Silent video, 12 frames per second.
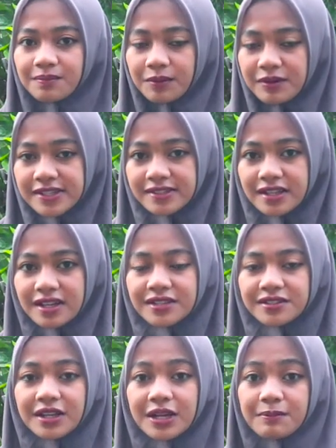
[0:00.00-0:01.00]
Pemirsa,
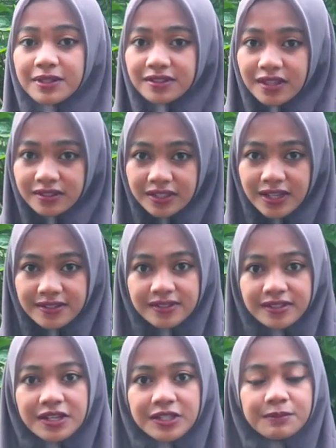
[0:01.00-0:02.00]
sahabat santri
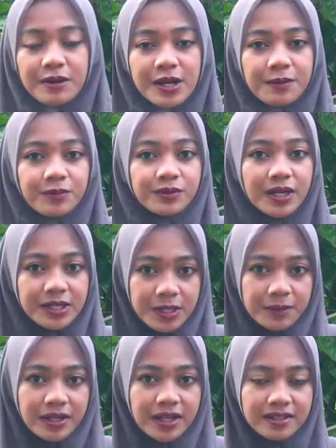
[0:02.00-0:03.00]
ngasinan dimanapun
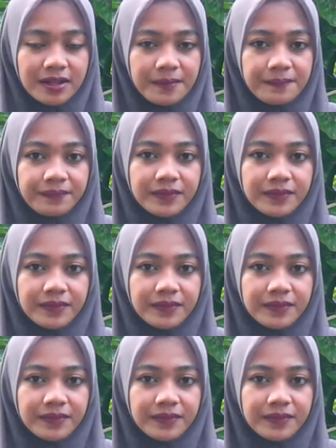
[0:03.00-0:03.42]
Anda berada.